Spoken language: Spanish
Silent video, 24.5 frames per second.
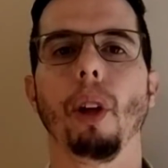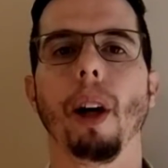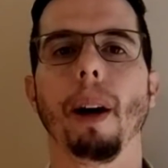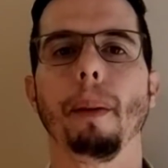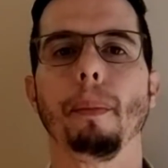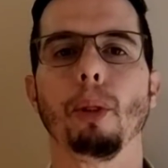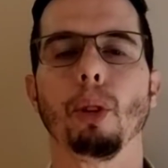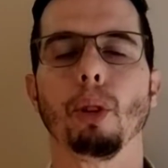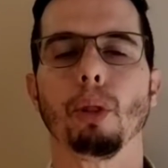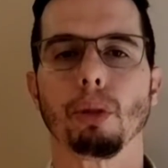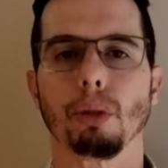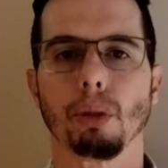
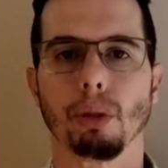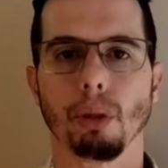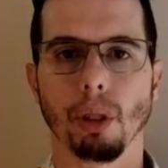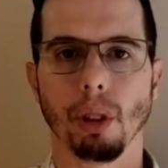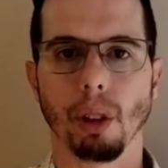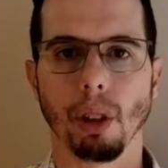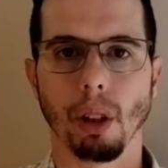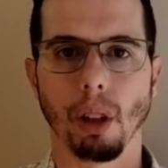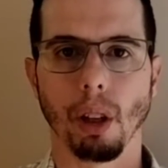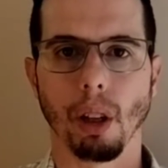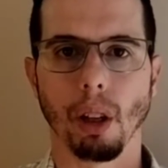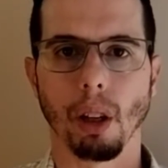podamos
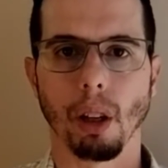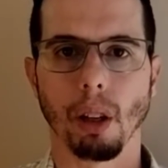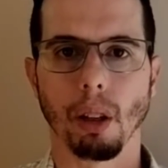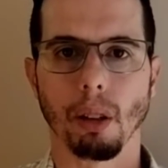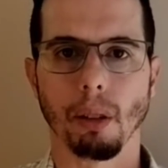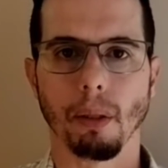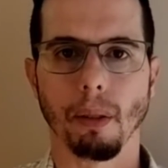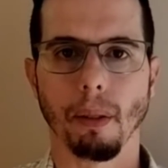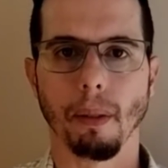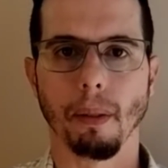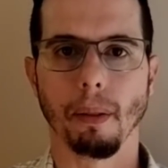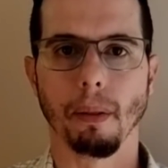eh,
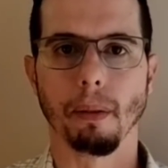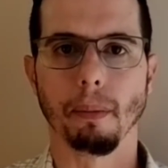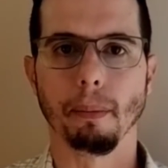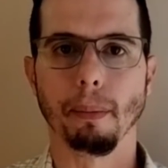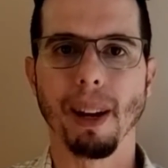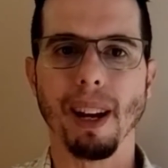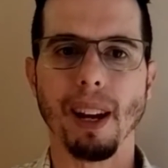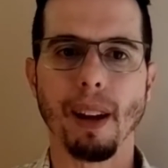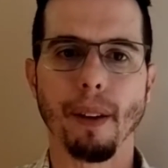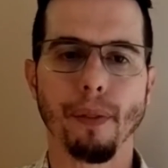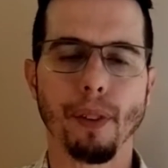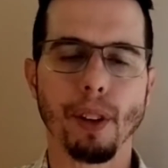
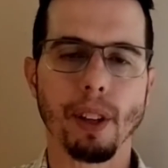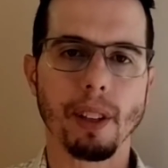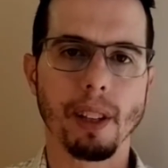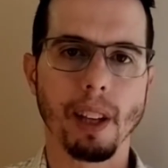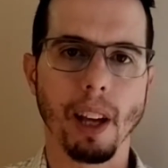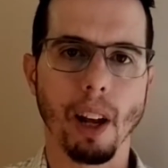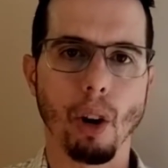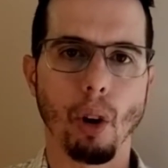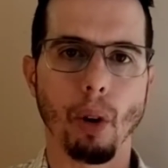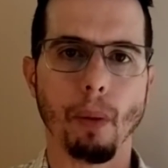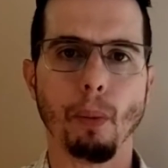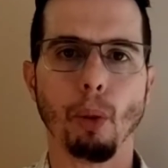
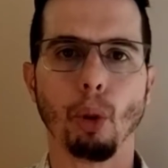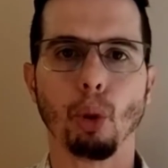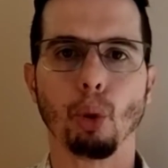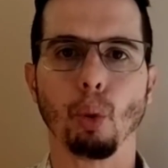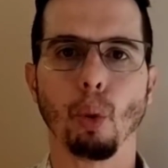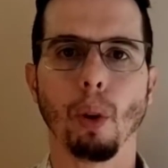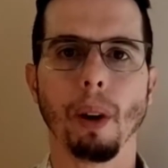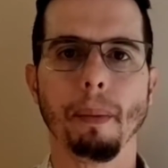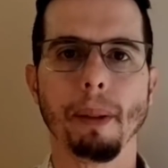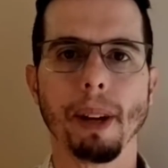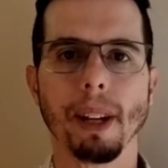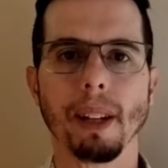beneficiarnos
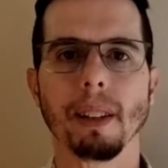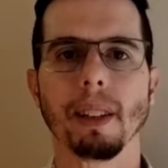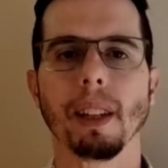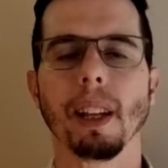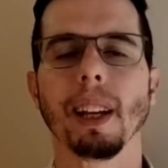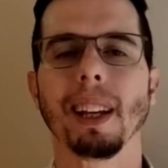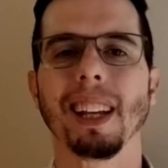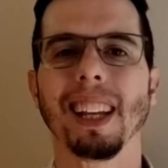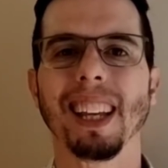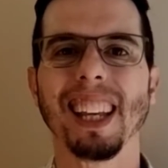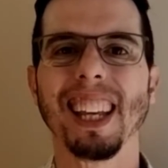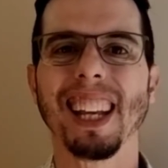
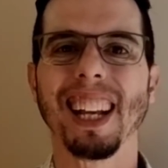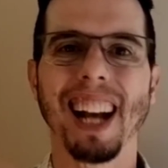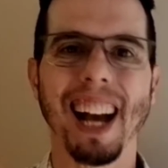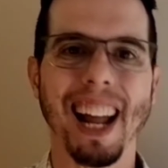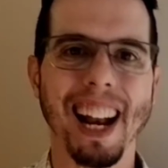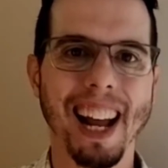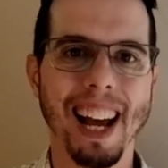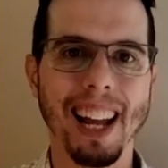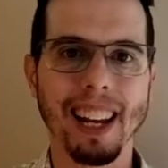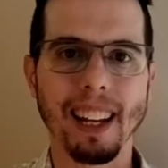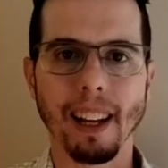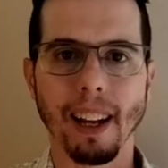mutuamente y
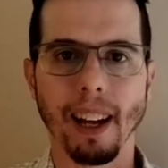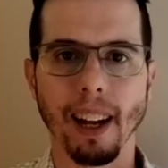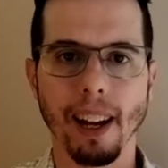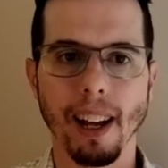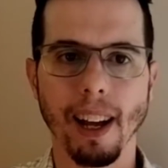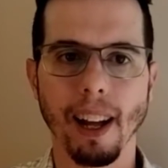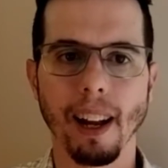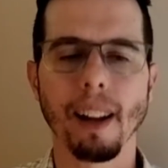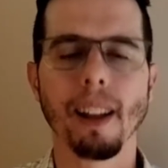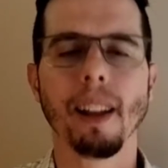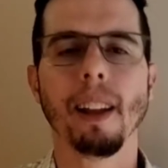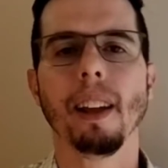ganar y
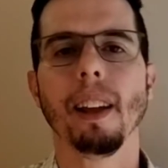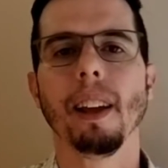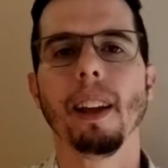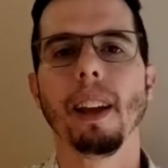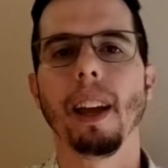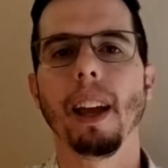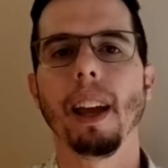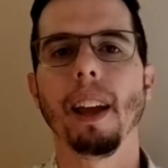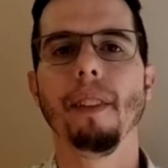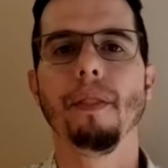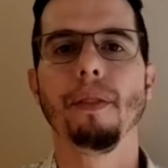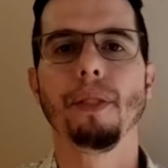
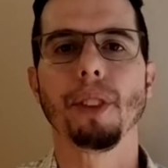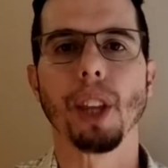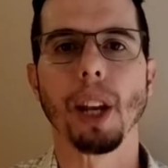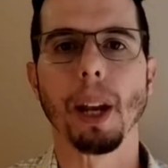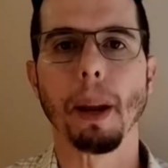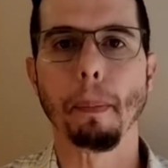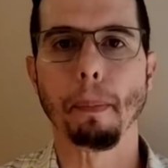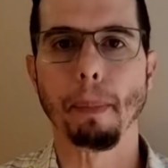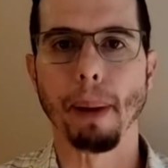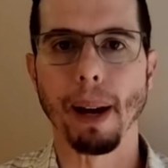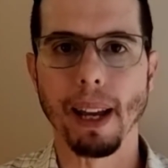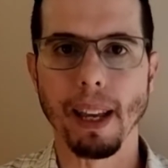ganar
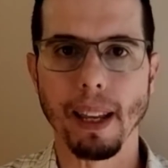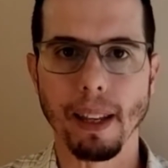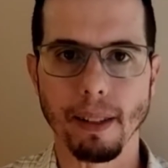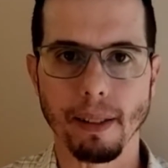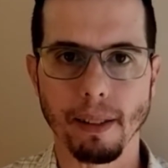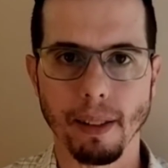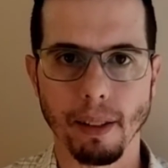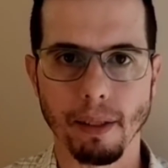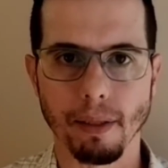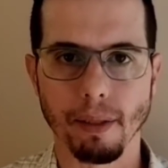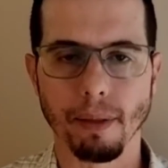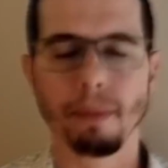entre
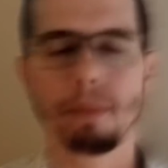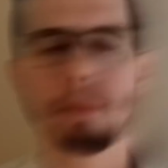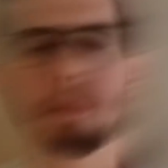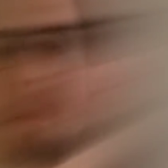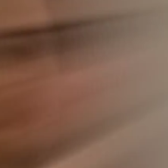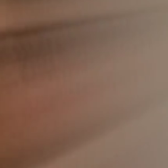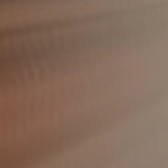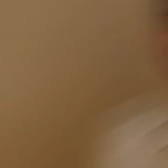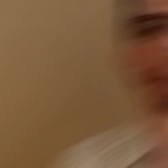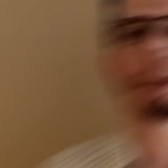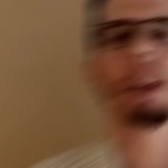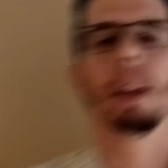países.
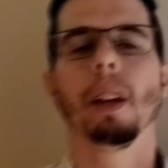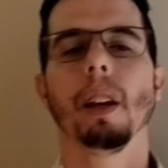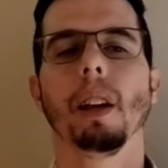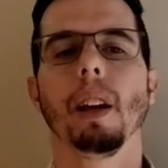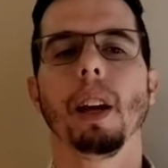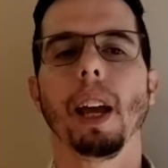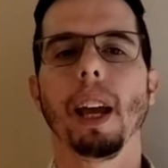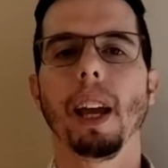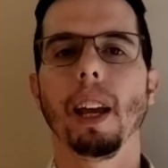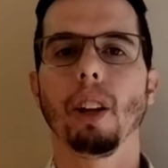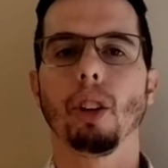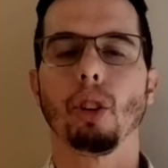
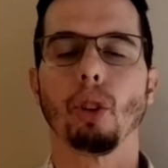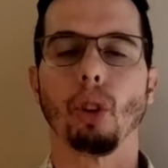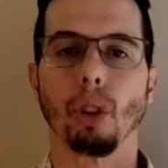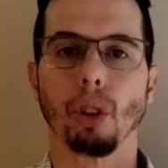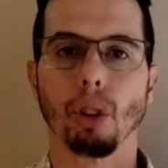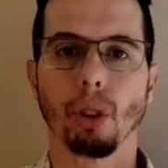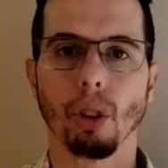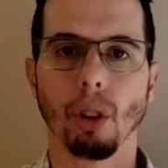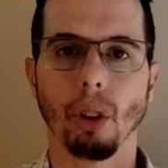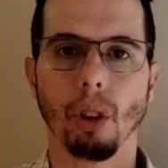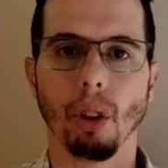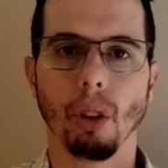Esto
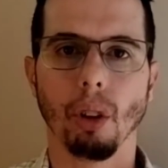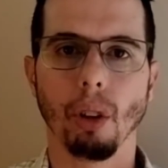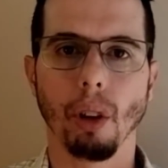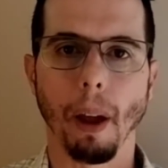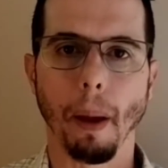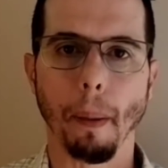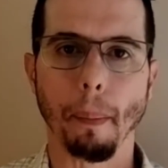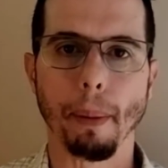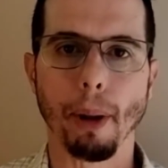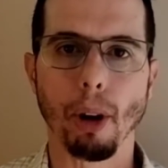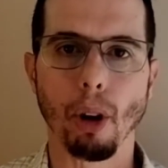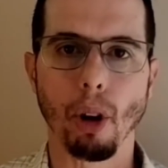es
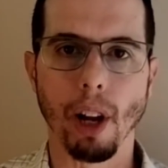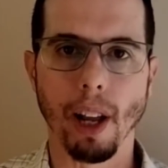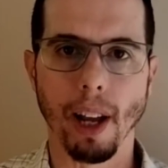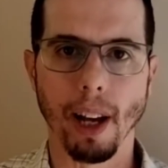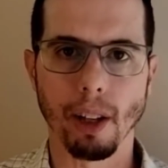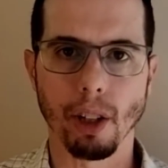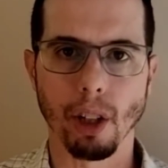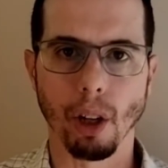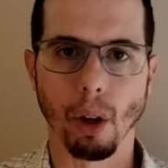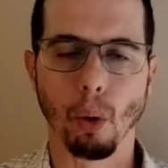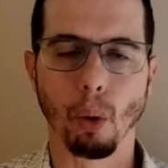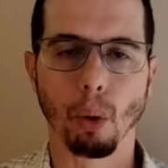todo, espero
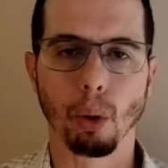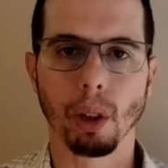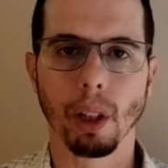les haya